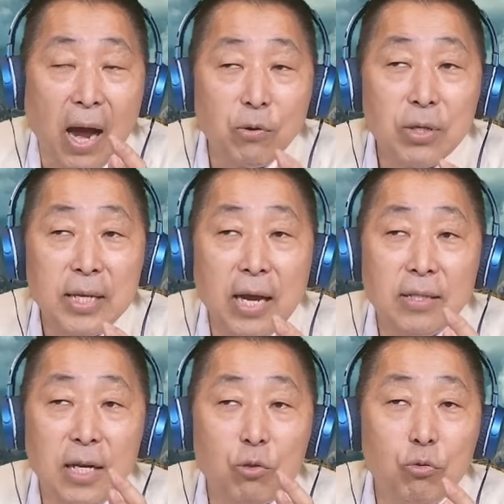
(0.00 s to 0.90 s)
还会
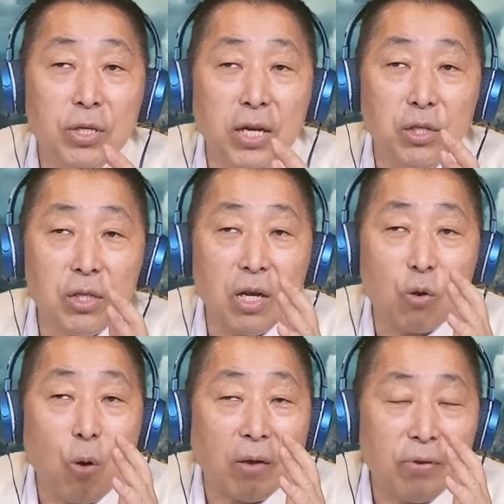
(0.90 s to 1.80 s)
再再出现一次
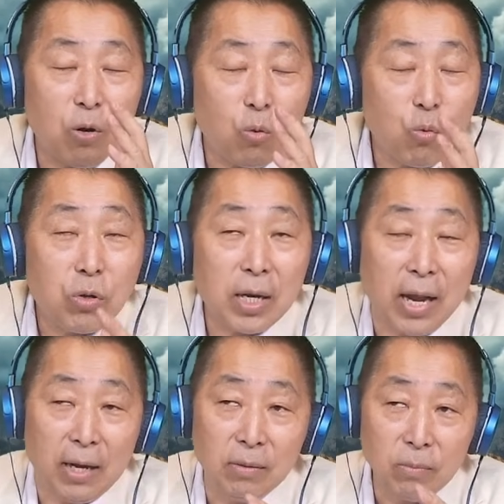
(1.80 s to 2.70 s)
呢，瓜分乌克
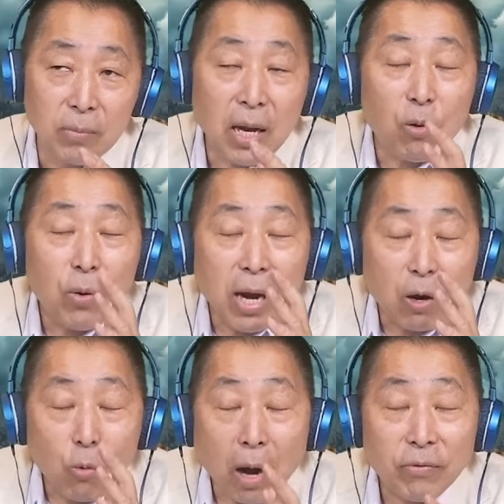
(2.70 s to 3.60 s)
兰，那未
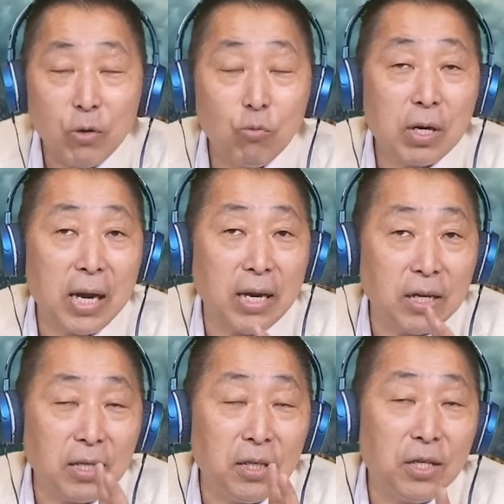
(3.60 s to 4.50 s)
来瓜分乌克兰
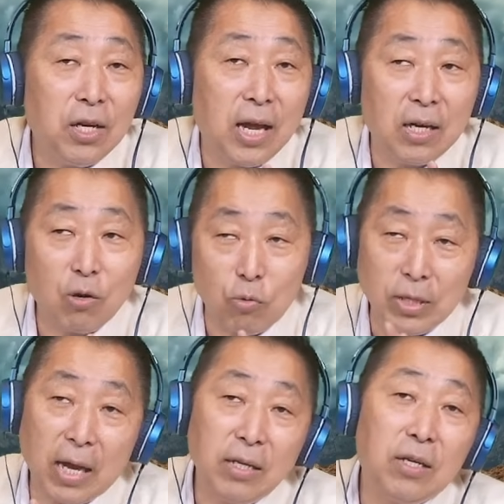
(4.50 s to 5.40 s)
的一一定两个
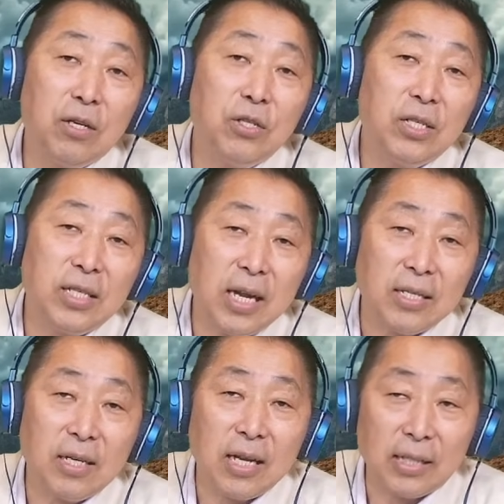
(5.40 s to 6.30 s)
国家，一个呢是现
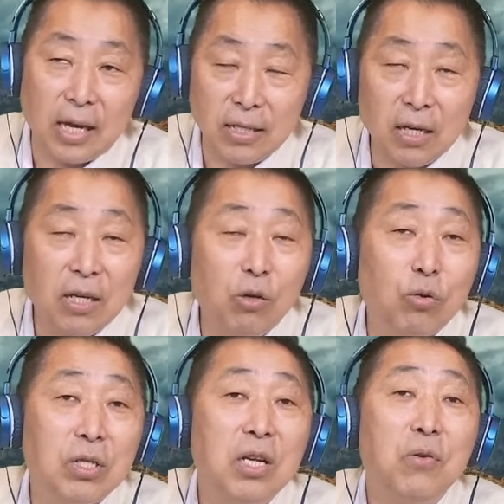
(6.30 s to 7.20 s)
在正在打仗的俄
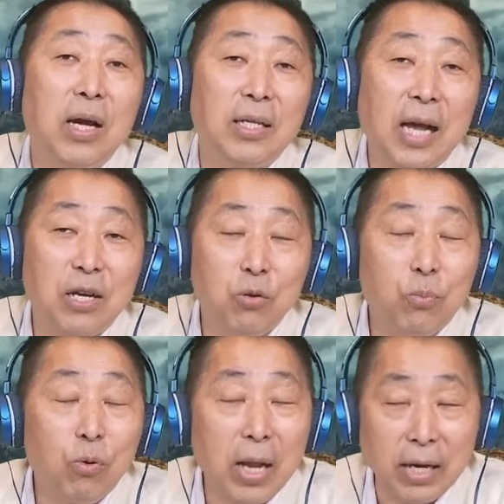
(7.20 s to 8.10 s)
罗斯，另外一个大概就
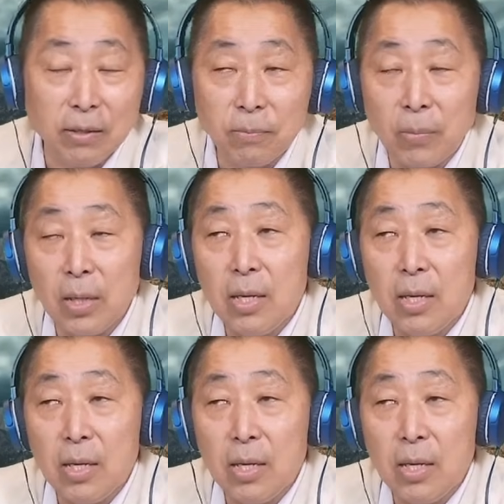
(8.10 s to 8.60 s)
波兰了，